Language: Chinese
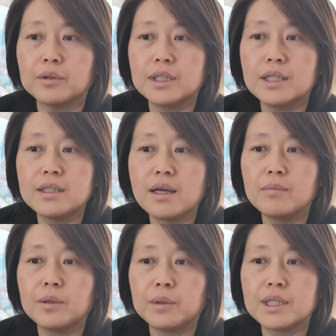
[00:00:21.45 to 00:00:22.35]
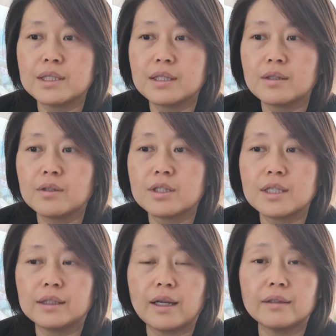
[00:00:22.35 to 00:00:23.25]
第一个项目呢，我想介绍的是
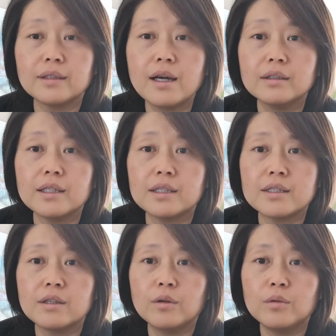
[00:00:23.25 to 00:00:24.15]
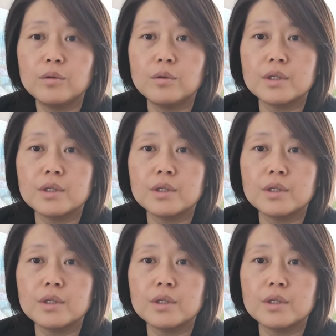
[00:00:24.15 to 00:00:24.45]
在 downtown 的一个新公寓，